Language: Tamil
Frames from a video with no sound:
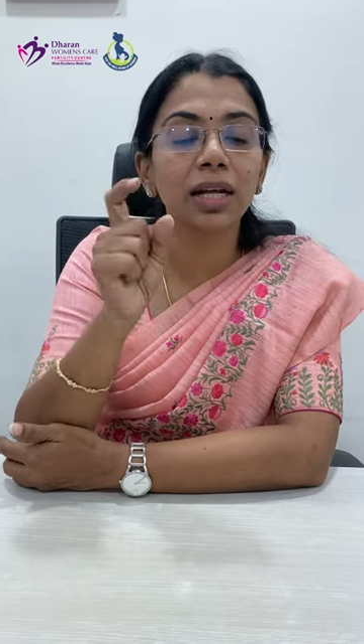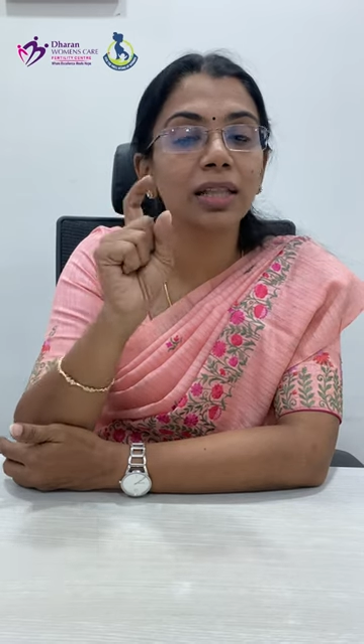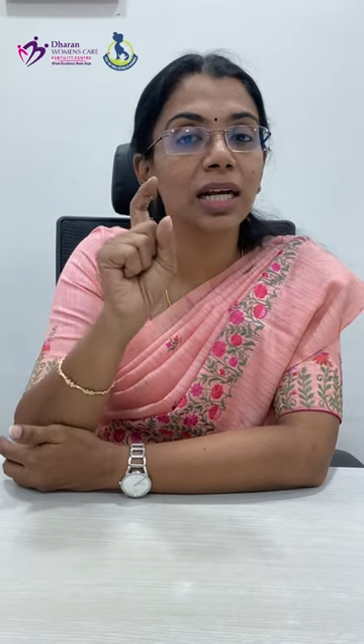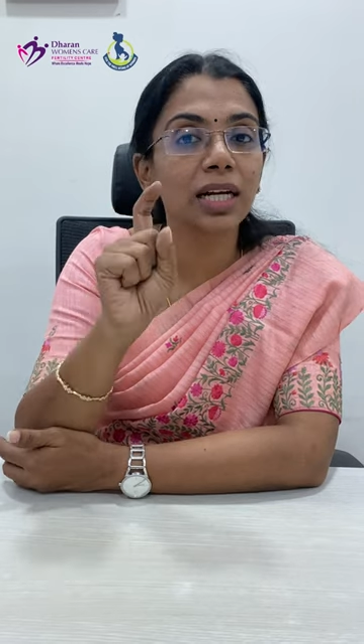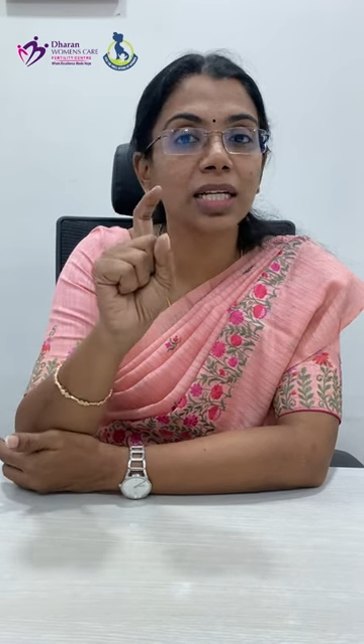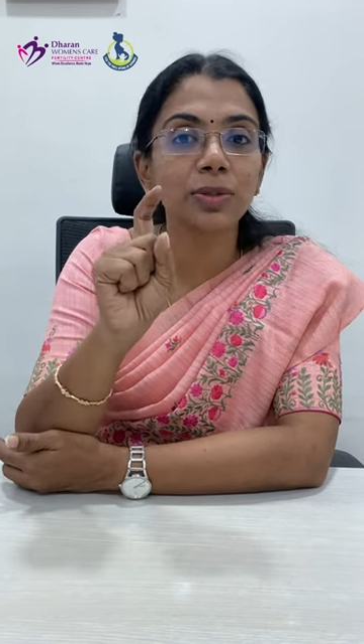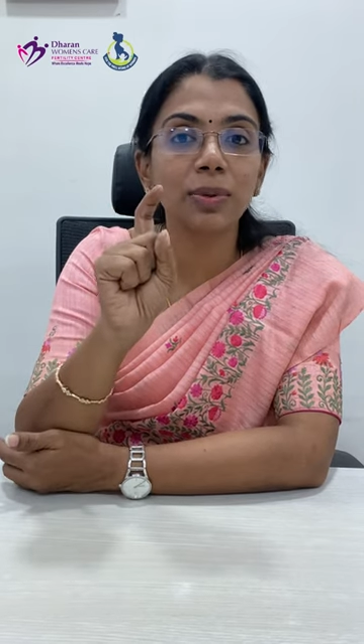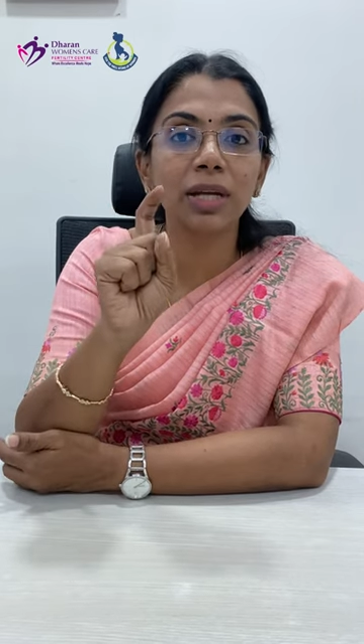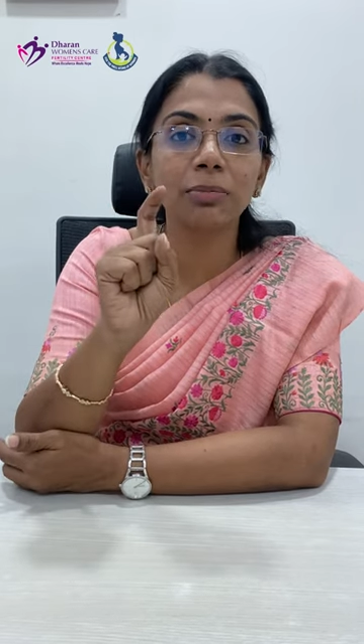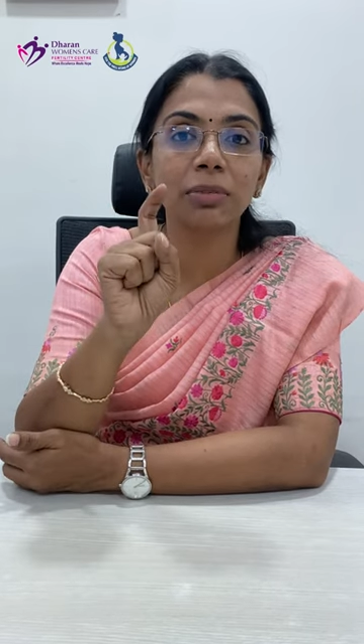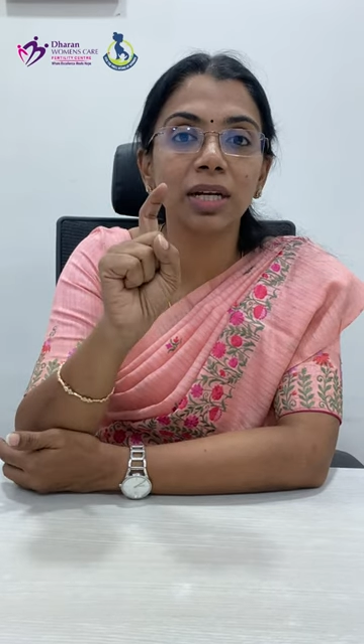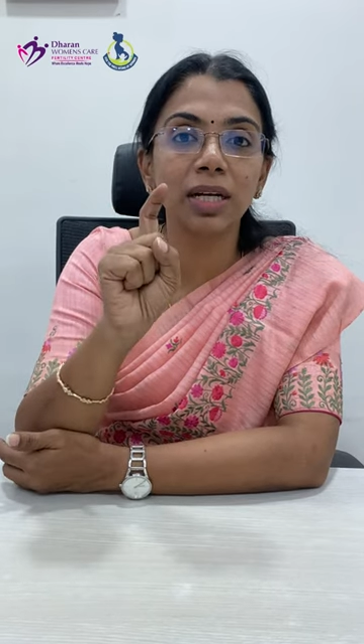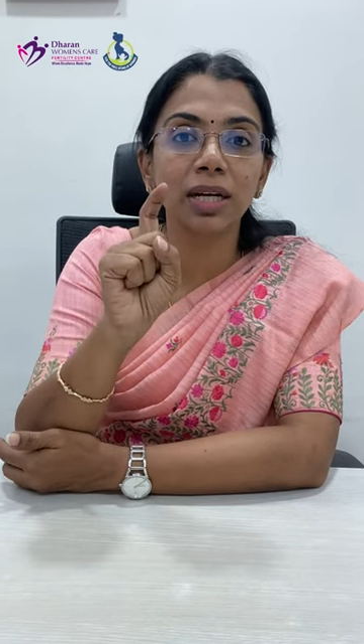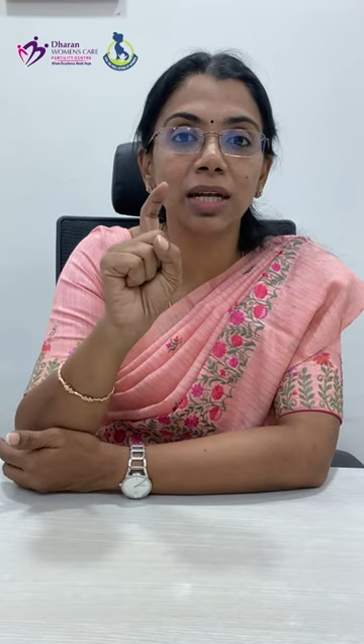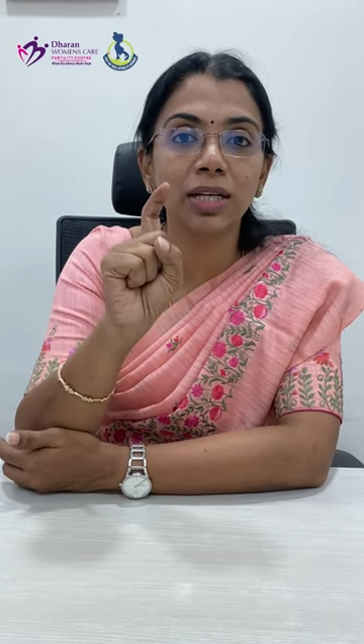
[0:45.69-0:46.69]
தட் இஸ் வேர்
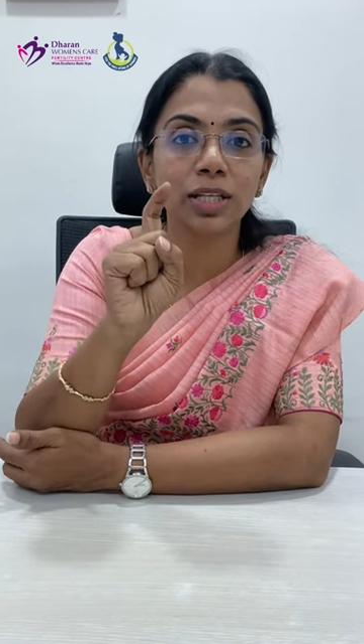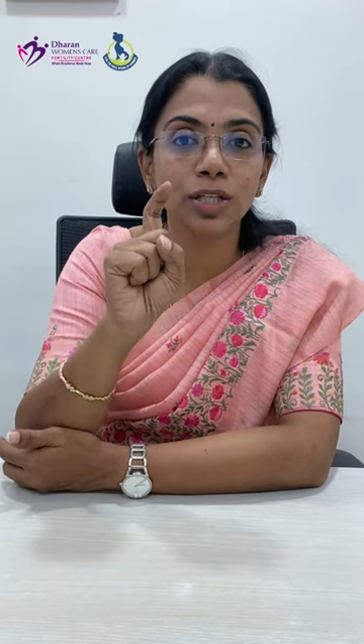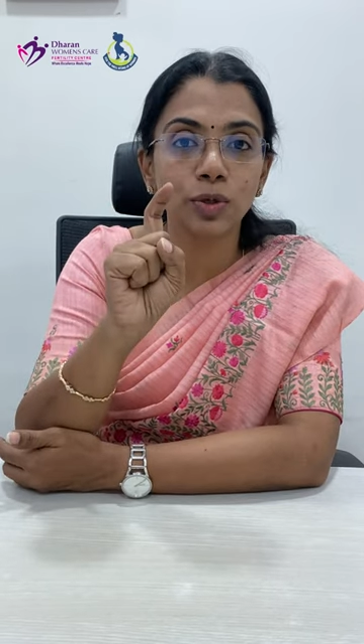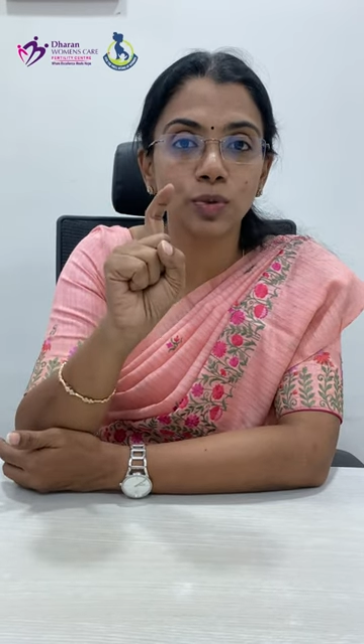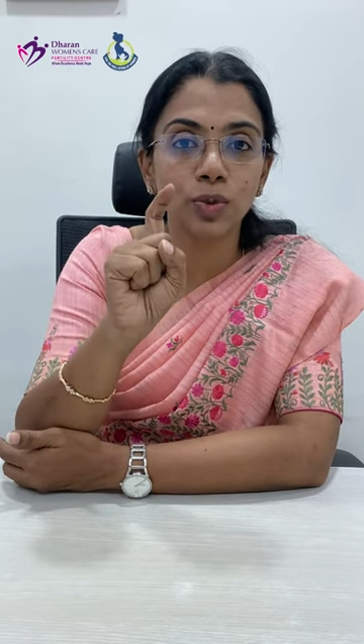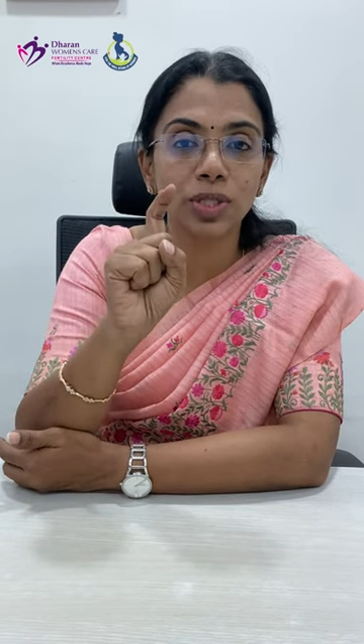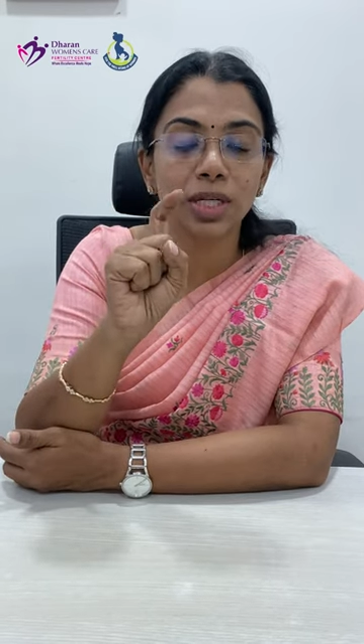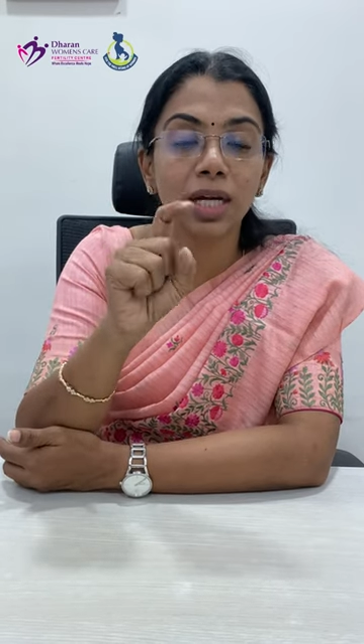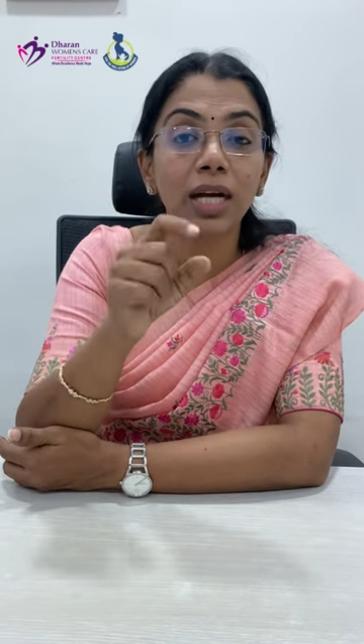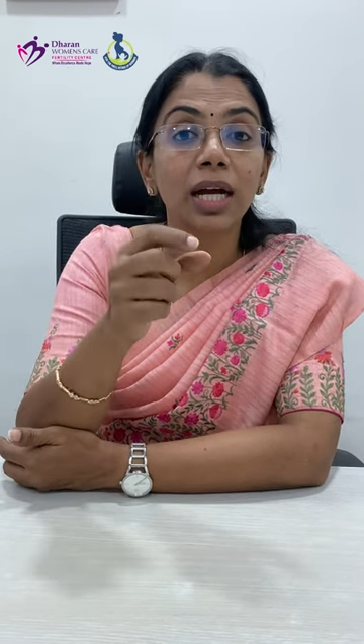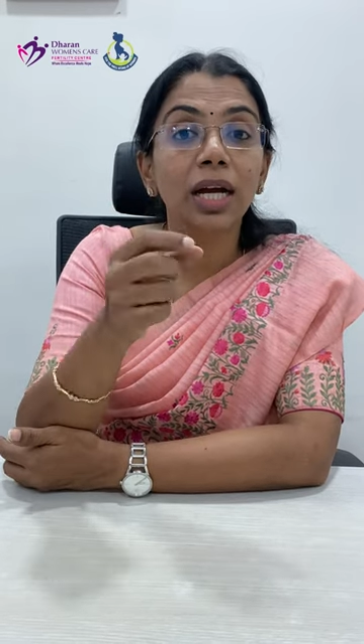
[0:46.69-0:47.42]
மெரினா இஸ் யூஸ்ட்